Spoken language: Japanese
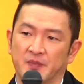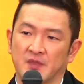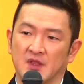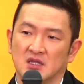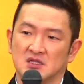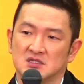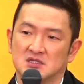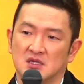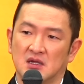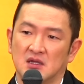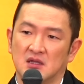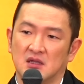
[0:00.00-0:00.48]

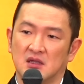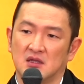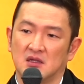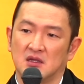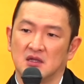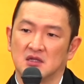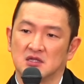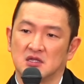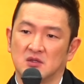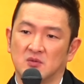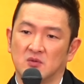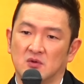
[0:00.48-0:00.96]
じゃんけん
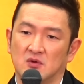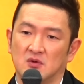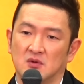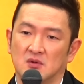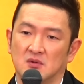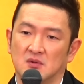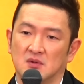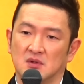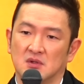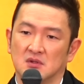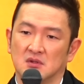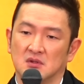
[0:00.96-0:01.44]
やって
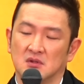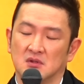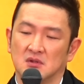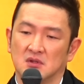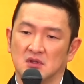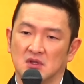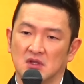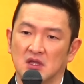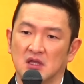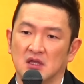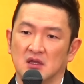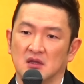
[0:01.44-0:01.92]
も
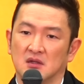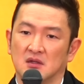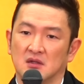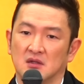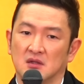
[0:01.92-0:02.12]
ね